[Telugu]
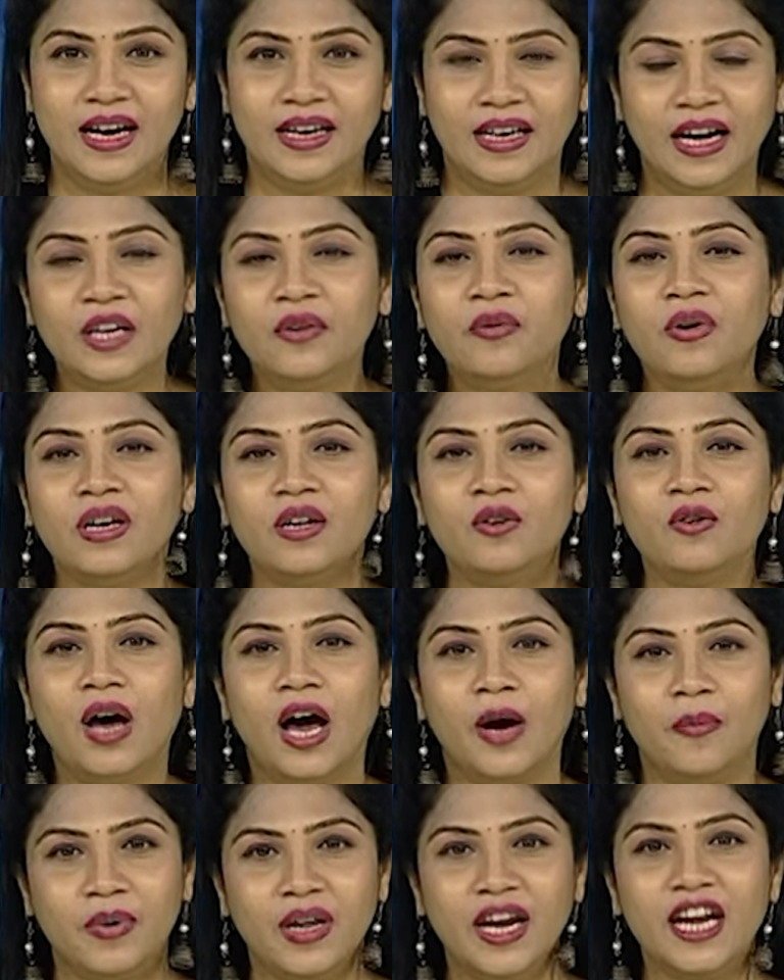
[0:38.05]
నెట్వర్క్ను
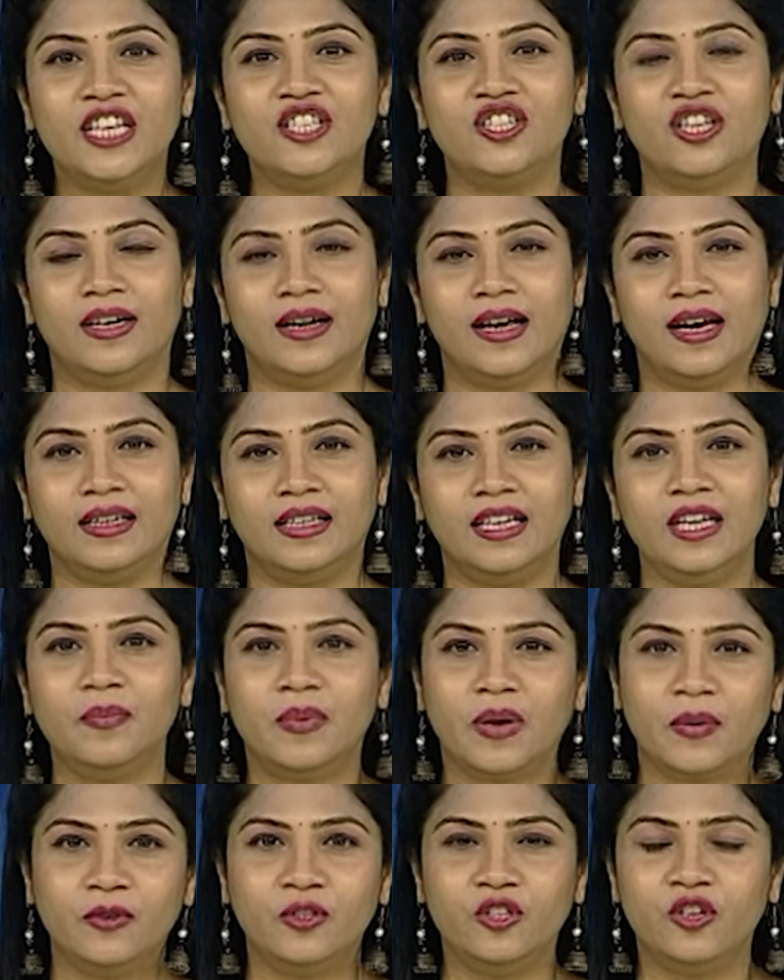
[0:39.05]
అప్గ్రేడ్ చేయడానికి
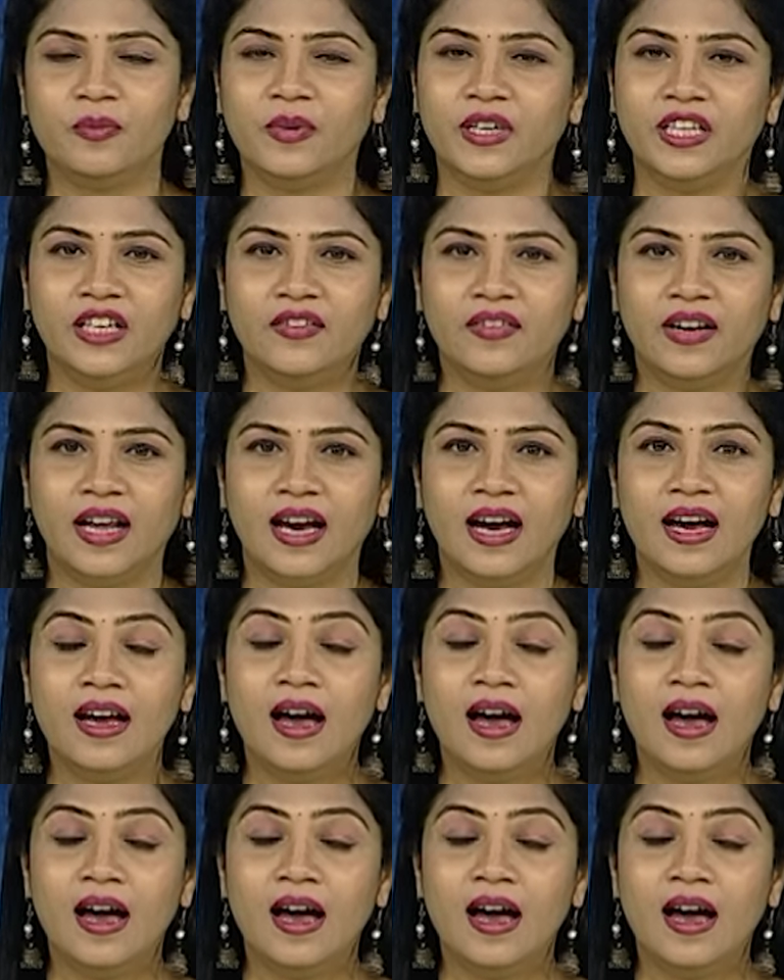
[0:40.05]
ప్రభుత్వం ఇటీవల